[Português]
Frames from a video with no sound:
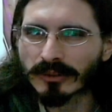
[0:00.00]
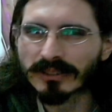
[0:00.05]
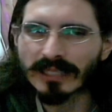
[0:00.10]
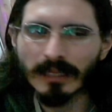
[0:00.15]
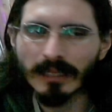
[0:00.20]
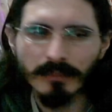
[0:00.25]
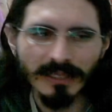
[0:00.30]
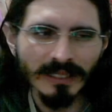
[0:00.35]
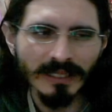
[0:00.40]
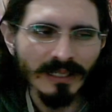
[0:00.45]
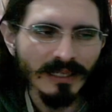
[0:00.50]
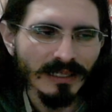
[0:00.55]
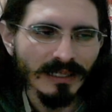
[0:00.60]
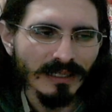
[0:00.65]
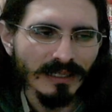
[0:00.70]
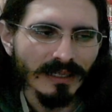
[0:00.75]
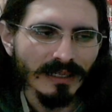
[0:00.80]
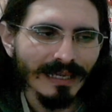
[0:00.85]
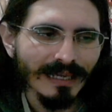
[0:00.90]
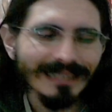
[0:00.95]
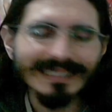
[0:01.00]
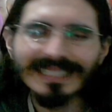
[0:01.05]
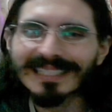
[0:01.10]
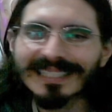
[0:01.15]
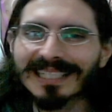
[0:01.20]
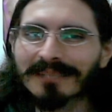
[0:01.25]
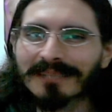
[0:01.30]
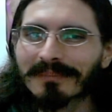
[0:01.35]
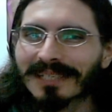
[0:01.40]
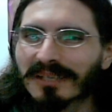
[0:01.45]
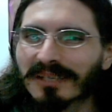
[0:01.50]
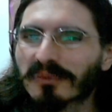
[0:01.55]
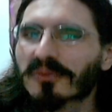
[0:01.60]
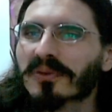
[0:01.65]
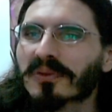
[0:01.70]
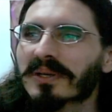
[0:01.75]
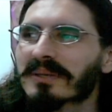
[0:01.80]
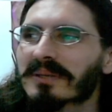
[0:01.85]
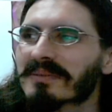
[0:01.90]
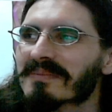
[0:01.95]
sabe? Esse drama ele
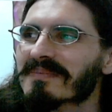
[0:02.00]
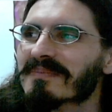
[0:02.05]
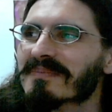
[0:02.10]
foi